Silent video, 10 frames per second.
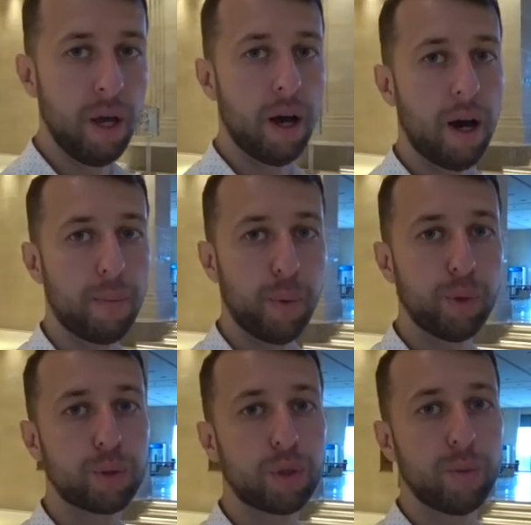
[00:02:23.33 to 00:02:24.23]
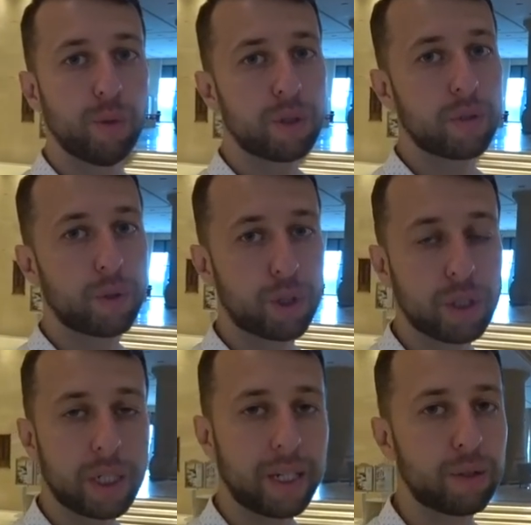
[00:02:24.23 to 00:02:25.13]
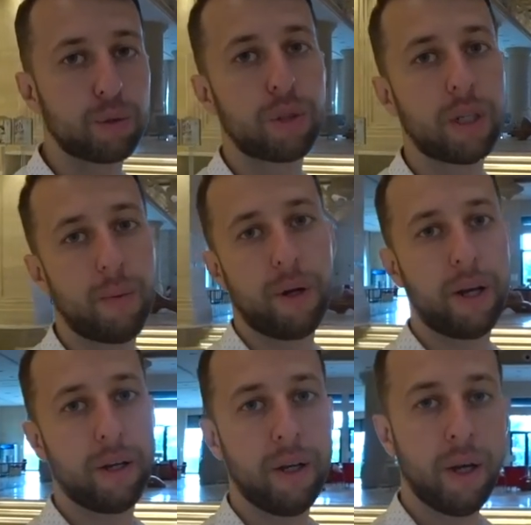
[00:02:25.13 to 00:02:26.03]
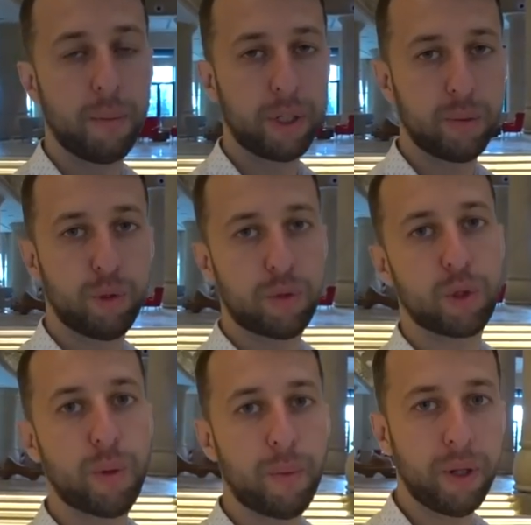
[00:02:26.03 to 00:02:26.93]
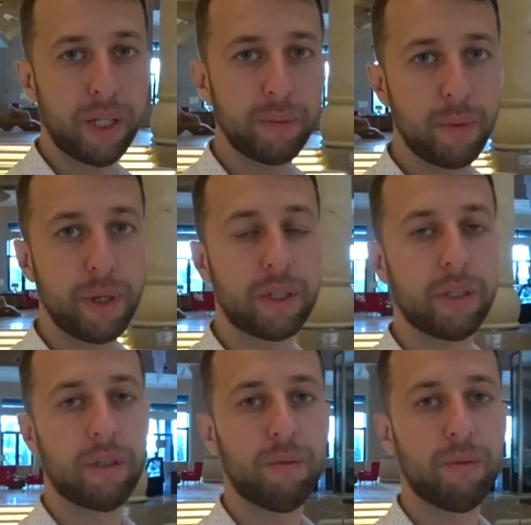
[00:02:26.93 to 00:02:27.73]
а полностью ремонт завершится к концу декабря. Поэтому это все по планам, имейте это в